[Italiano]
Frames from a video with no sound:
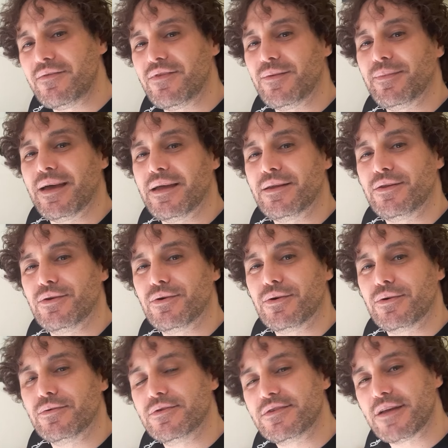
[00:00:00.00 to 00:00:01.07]
vi mando
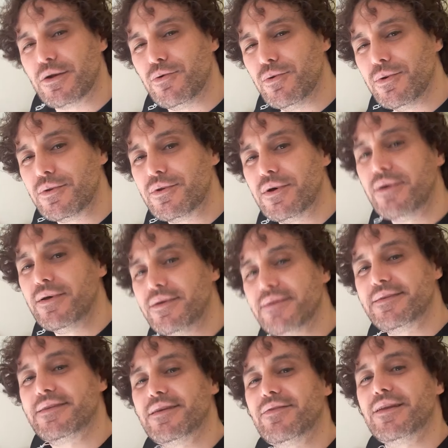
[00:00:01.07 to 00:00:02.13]
un saluto,
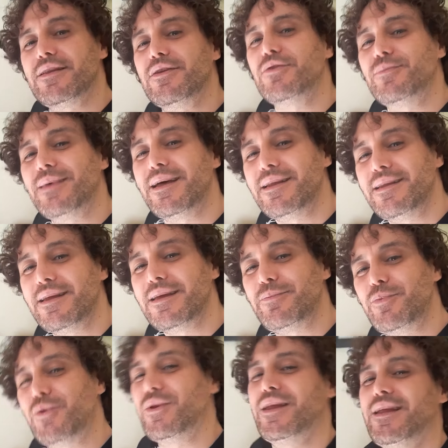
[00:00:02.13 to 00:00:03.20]
se avete domande
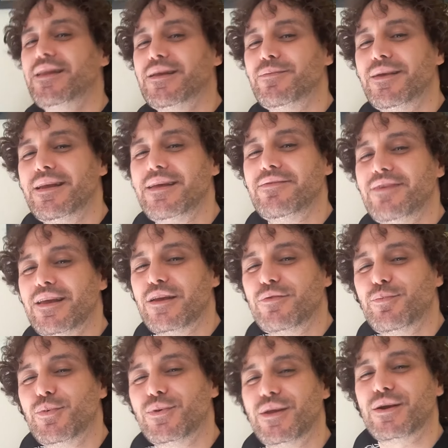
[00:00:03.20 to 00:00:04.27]
ponetemele, e vi
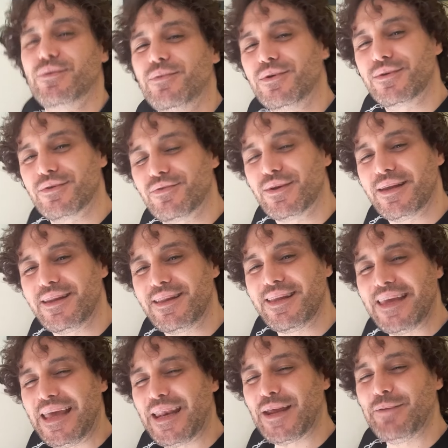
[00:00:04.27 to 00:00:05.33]
risponderò molto
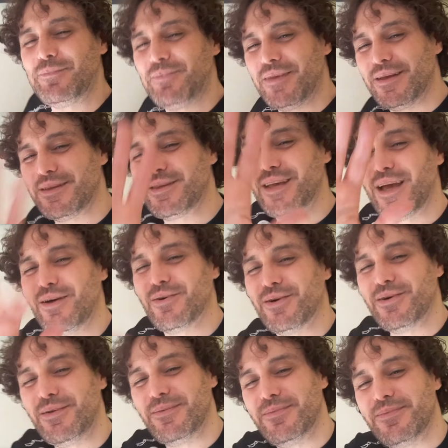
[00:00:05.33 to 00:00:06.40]
volentieri.
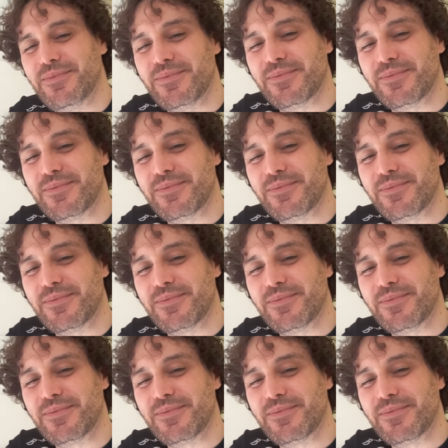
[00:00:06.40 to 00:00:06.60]
Ciao!